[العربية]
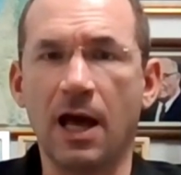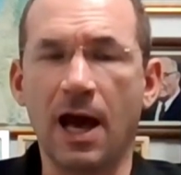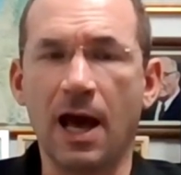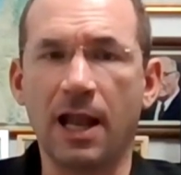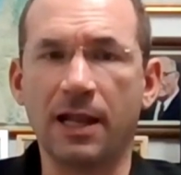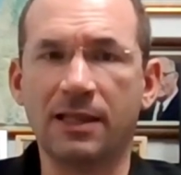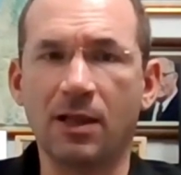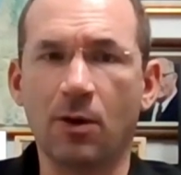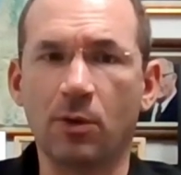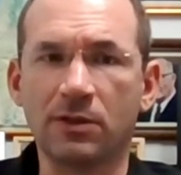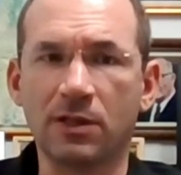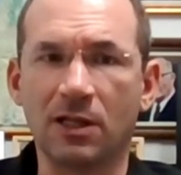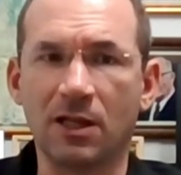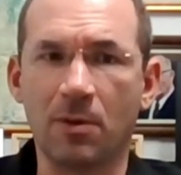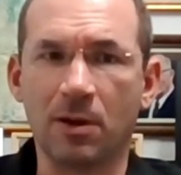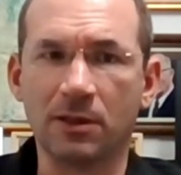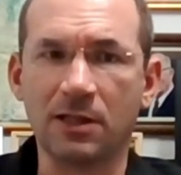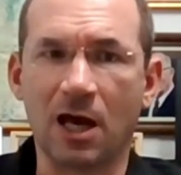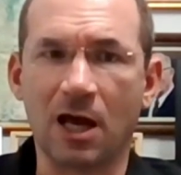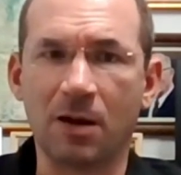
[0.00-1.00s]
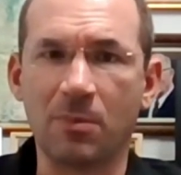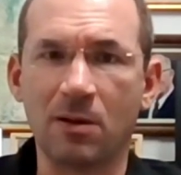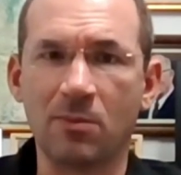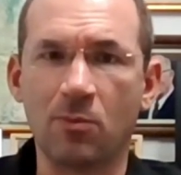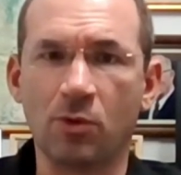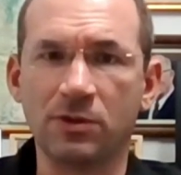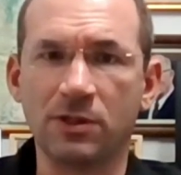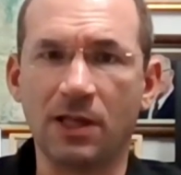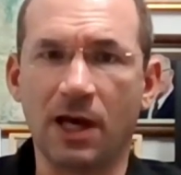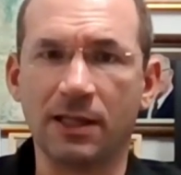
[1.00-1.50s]
هل دوله الامارات العربيه
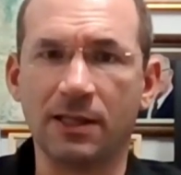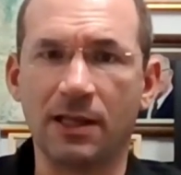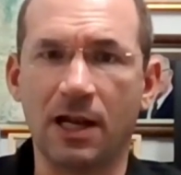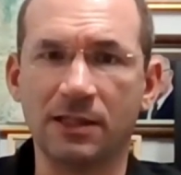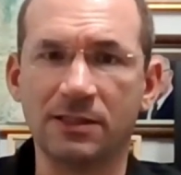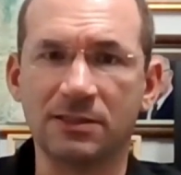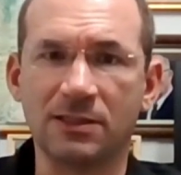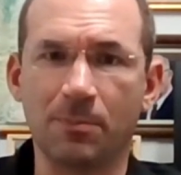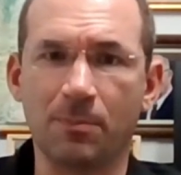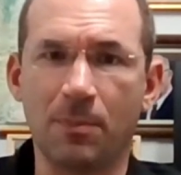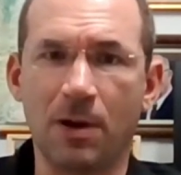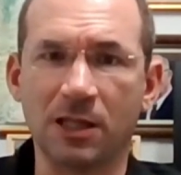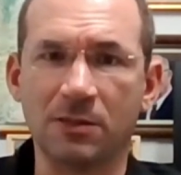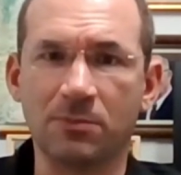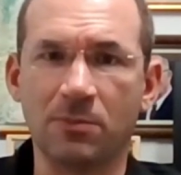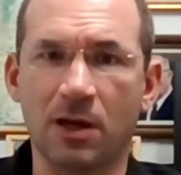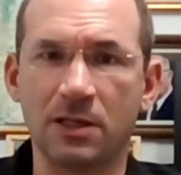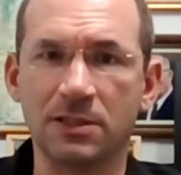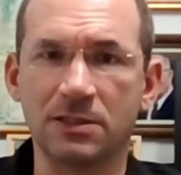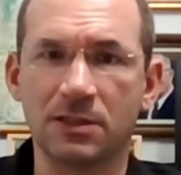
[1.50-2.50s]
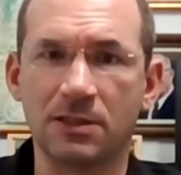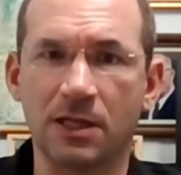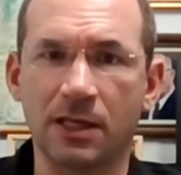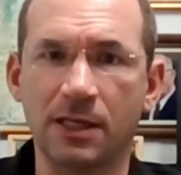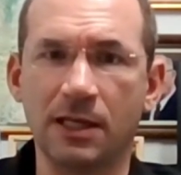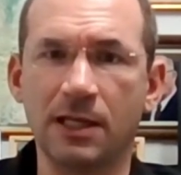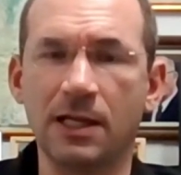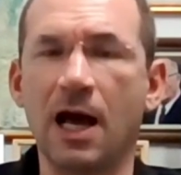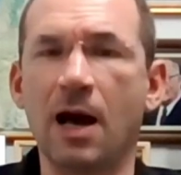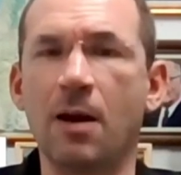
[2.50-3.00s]
المتحده التي طبعت مع
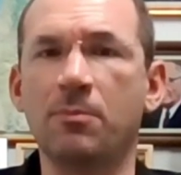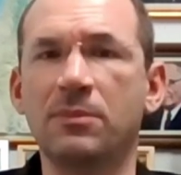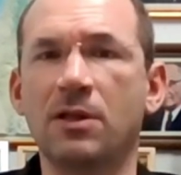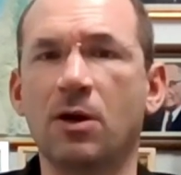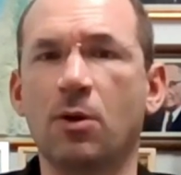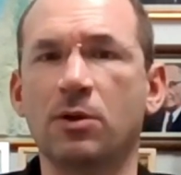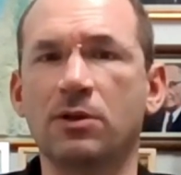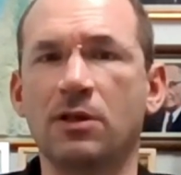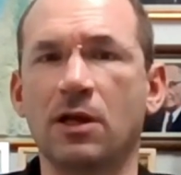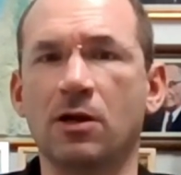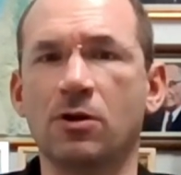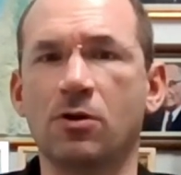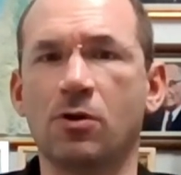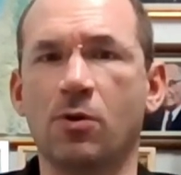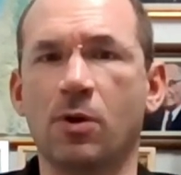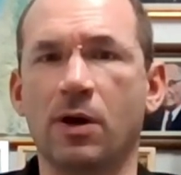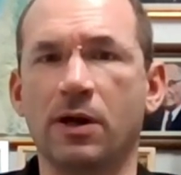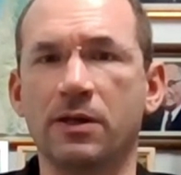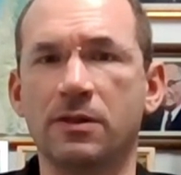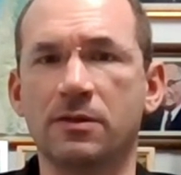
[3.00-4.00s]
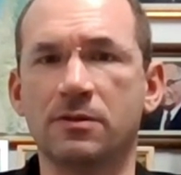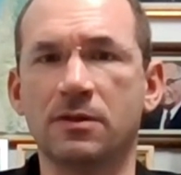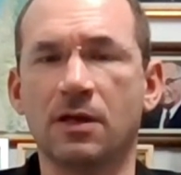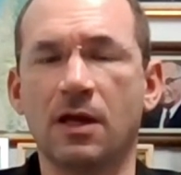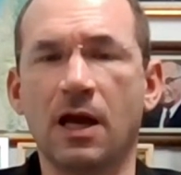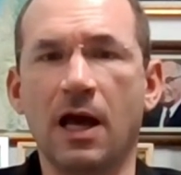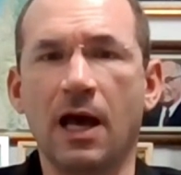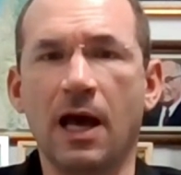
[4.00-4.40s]
اسرائيل ام دوله الكويت؟